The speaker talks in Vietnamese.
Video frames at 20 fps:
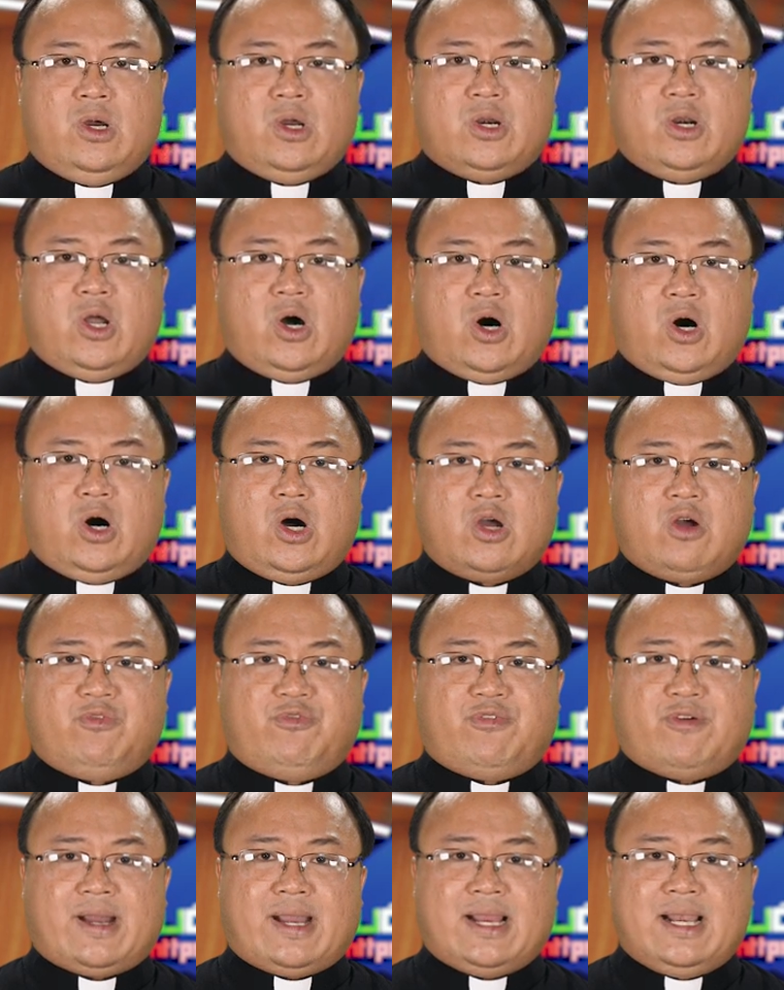đó có
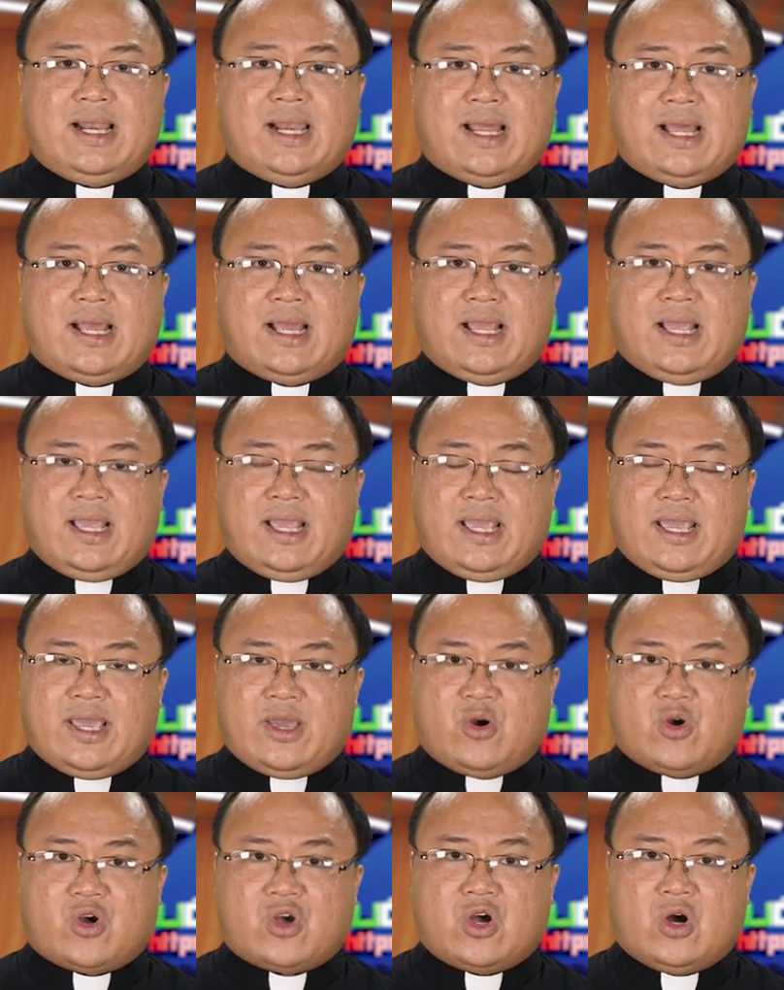phải là
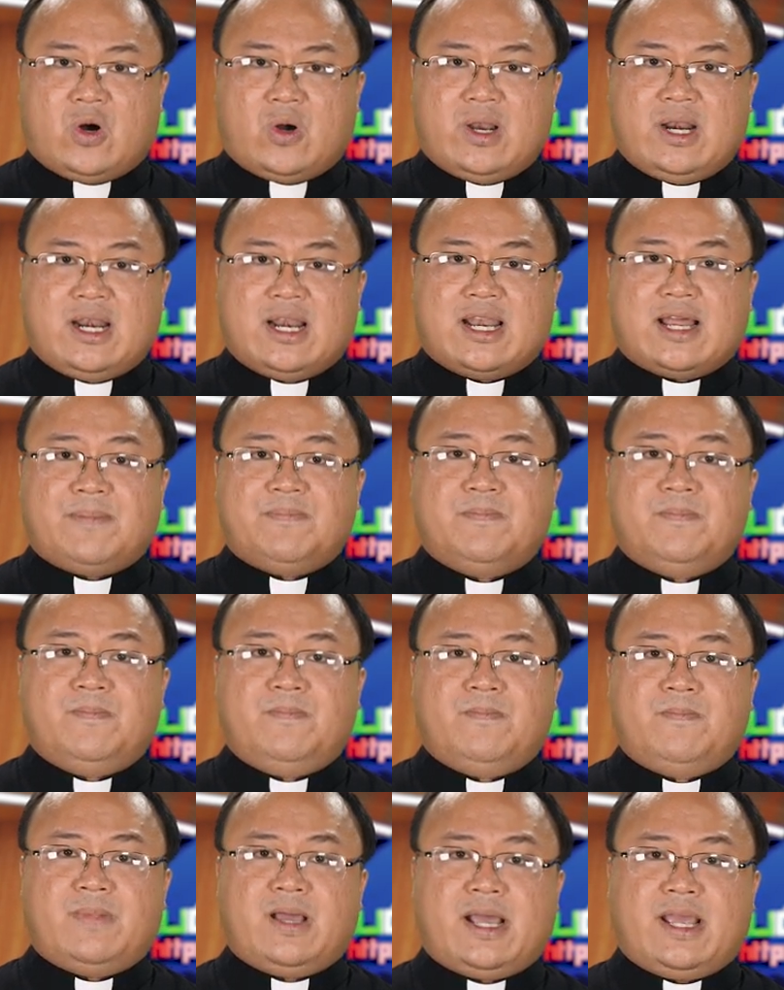nghèo khó lắm
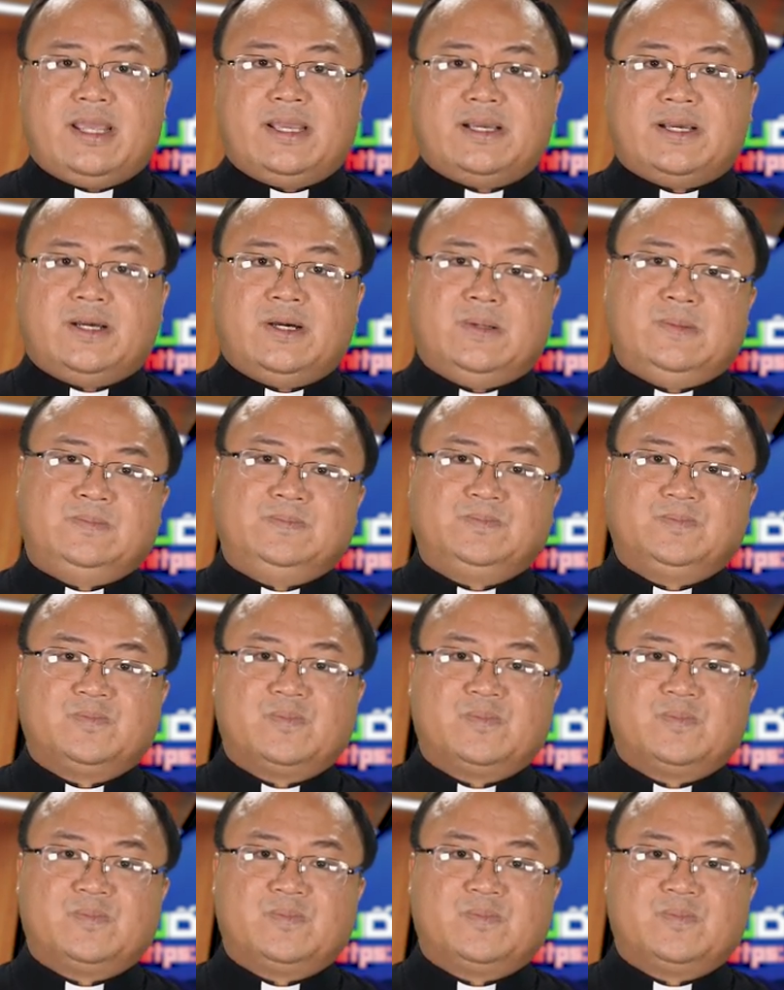hay không